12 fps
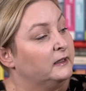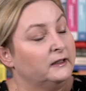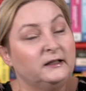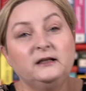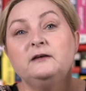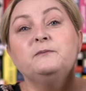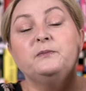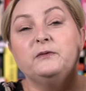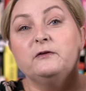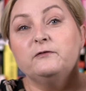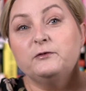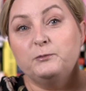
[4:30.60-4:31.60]
i
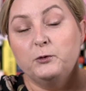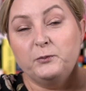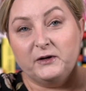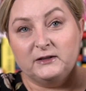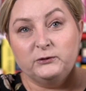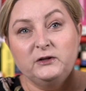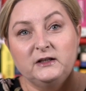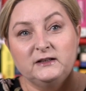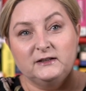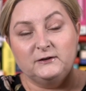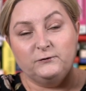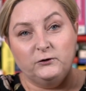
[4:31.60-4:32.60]
współpracuje
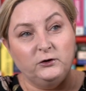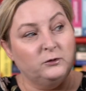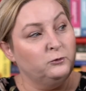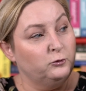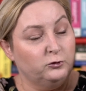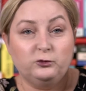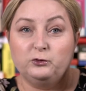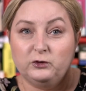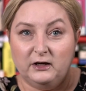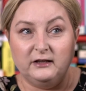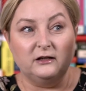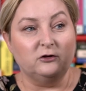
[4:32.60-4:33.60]
ze swoją już
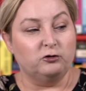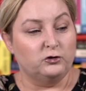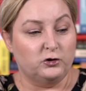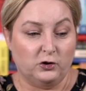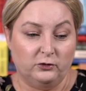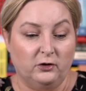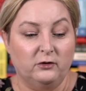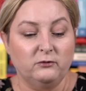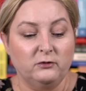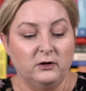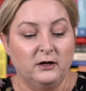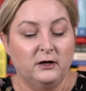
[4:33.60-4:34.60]
tutaj
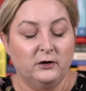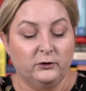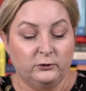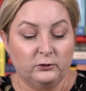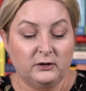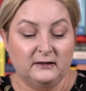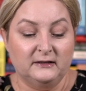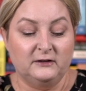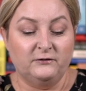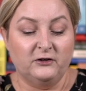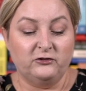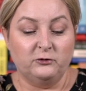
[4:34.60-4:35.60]
żoną, która
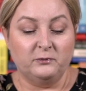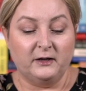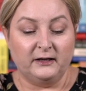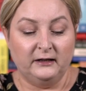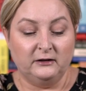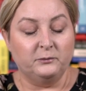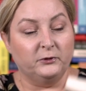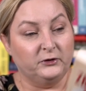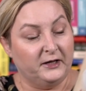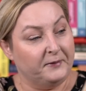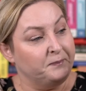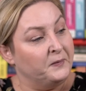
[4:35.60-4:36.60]
nazywa się Marine
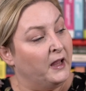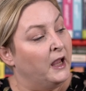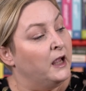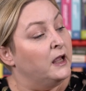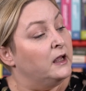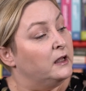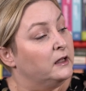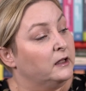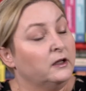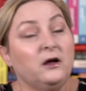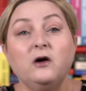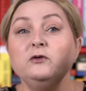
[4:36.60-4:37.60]
Bonnet.
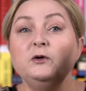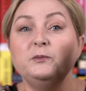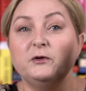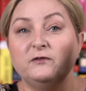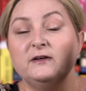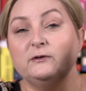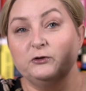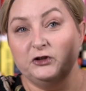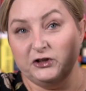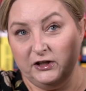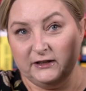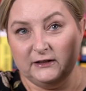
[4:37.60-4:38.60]
I oni prowadzą
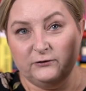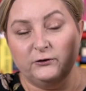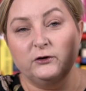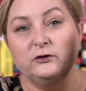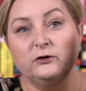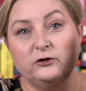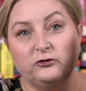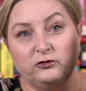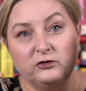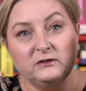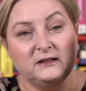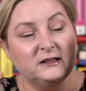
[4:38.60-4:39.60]
śledztwo
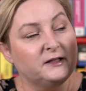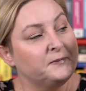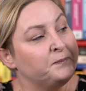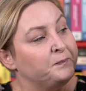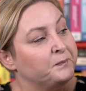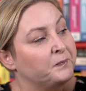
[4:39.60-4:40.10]
dotyczące